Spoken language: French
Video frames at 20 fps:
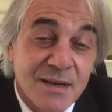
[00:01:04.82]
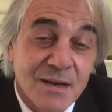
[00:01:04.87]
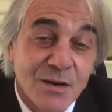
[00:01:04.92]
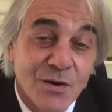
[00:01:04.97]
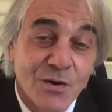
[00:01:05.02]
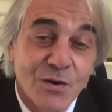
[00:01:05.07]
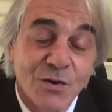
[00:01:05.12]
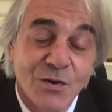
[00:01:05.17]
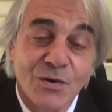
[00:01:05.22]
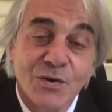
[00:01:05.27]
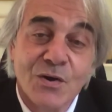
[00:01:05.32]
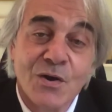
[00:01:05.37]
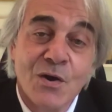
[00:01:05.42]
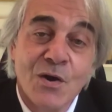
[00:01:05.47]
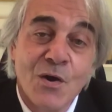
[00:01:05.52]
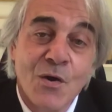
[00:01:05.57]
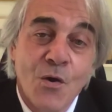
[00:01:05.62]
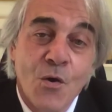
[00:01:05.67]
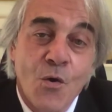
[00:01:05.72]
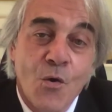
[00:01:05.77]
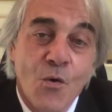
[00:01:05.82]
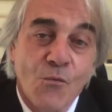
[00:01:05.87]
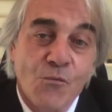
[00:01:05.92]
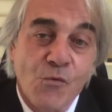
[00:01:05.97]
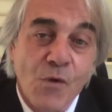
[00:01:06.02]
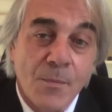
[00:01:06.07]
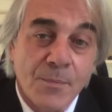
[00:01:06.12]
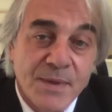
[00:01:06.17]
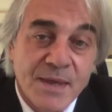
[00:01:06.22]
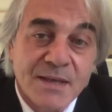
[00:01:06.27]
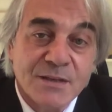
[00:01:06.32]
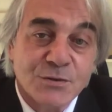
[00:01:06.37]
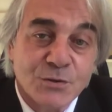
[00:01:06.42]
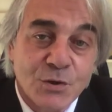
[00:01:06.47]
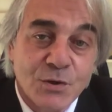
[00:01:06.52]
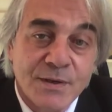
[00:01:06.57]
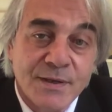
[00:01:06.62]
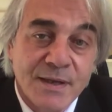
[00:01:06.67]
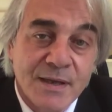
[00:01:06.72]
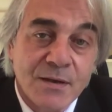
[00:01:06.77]
Alors, euh, on voit bien ce
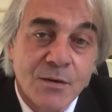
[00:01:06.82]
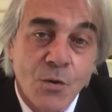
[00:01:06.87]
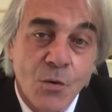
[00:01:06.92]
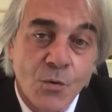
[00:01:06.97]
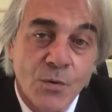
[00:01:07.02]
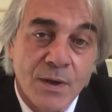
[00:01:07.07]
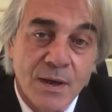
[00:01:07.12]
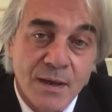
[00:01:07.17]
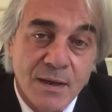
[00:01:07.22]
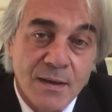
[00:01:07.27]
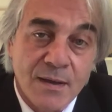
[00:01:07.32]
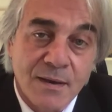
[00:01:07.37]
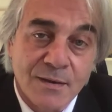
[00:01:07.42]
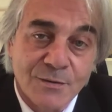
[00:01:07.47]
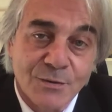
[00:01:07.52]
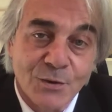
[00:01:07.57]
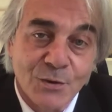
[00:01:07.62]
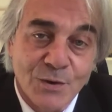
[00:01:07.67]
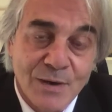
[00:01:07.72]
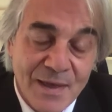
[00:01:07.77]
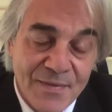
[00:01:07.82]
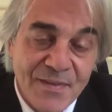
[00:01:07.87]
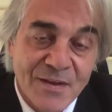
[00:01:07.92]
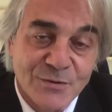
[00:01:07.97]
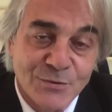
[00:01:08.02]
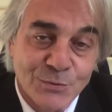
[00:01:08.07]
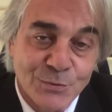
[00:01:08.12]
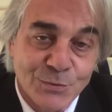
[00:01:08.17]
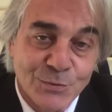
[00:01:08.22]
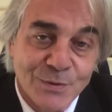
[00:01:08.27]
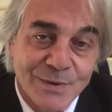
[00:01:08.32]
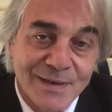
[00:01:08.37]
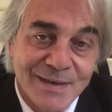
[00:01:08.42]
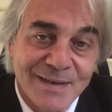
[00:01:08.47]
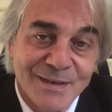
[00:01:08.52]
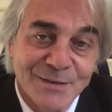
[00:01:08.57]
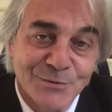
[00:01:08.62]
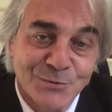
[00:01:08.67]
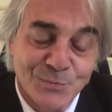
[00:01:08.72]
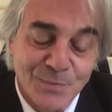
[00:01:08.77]
lien concret entre la nature et
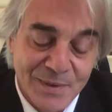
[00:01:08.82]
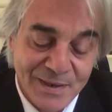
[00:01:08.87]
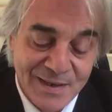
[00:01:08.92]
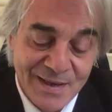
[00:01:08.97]
les humains.